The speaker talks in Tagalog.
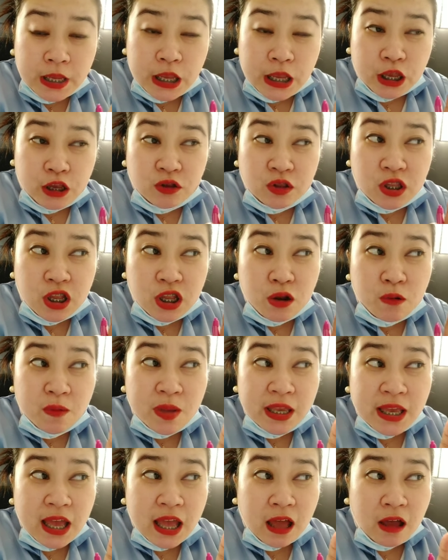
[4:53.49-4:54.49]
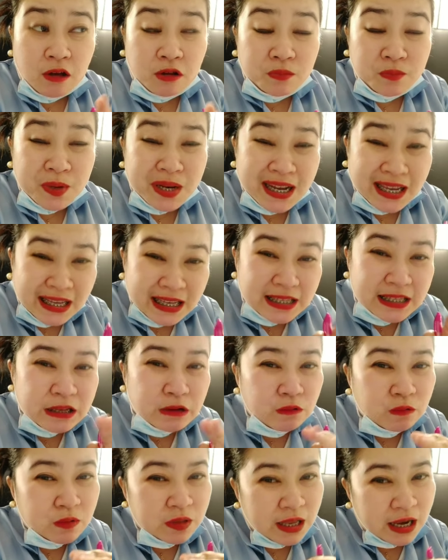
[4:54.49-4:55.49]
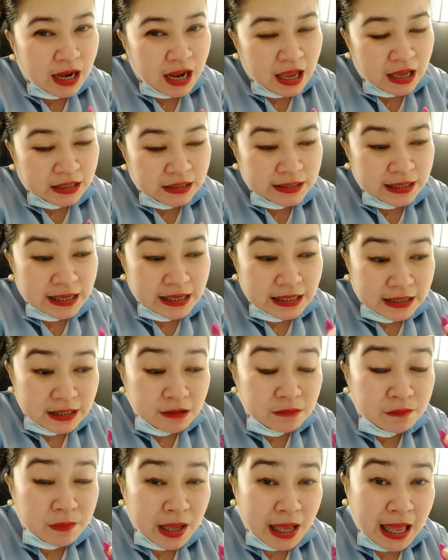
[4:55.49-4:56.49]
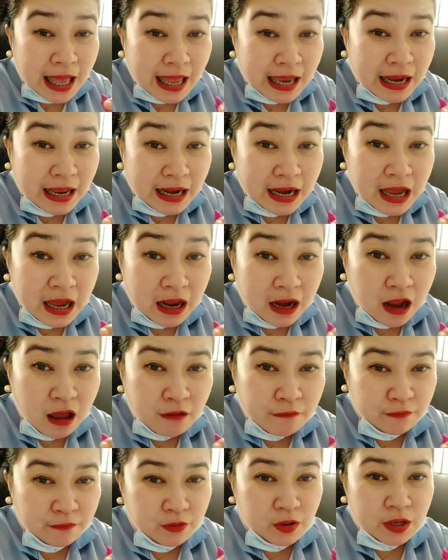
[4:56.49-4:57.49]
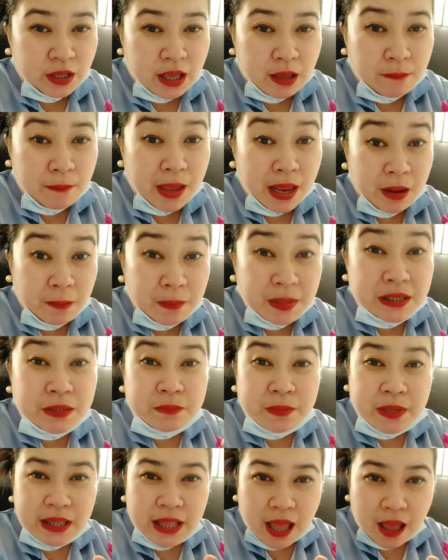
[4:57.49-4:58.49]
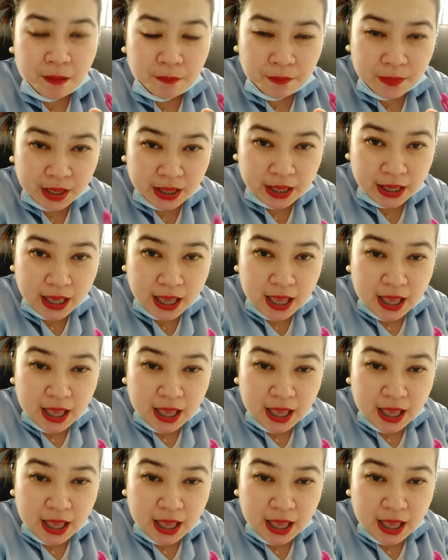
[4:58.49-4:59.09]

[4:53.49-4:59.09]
Yung dalawa niyang account, pinag-isa ko na lang sa isang pangalan ng raffle niya para mas madami.